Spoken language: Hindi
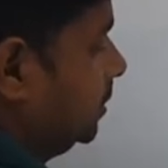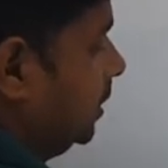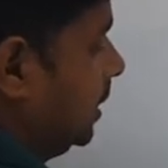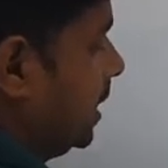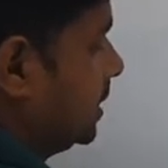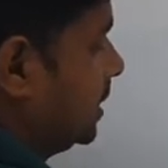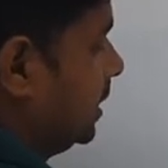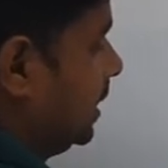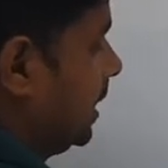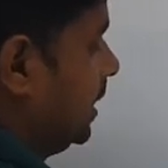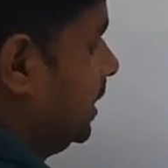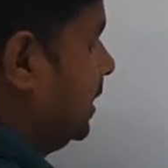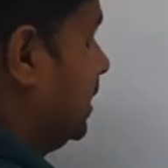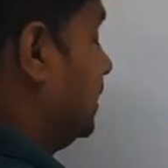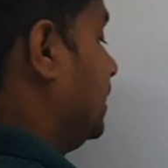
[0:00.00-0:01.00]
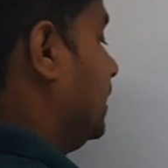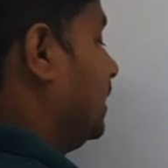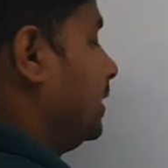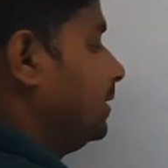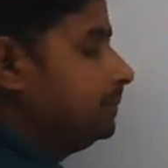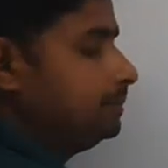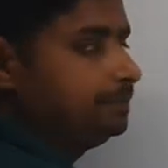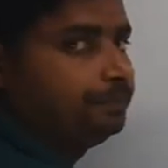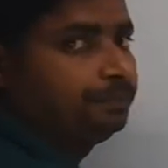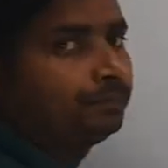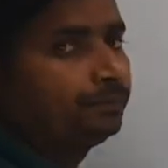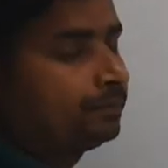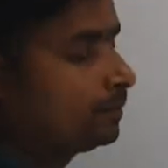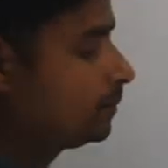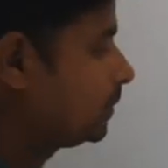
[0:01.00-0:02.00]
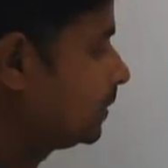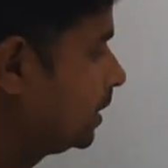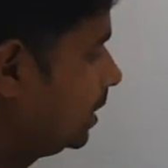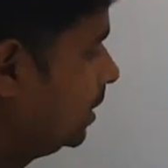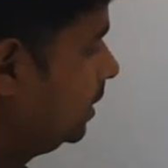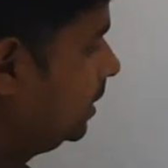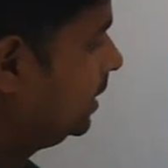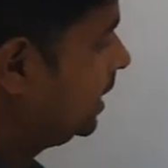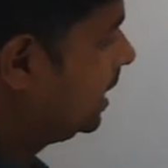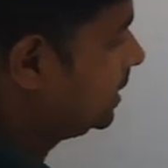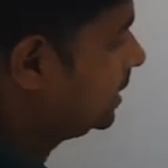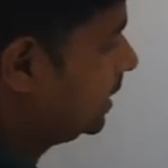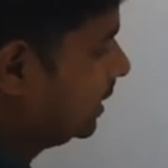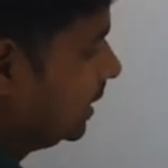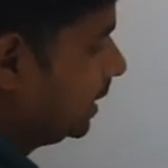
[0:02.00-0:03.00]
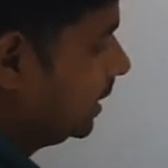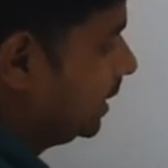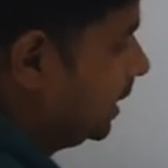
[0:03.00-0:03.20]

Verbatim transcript: यहाँ से नाइन आ जाएगा यहाँ से कितना आ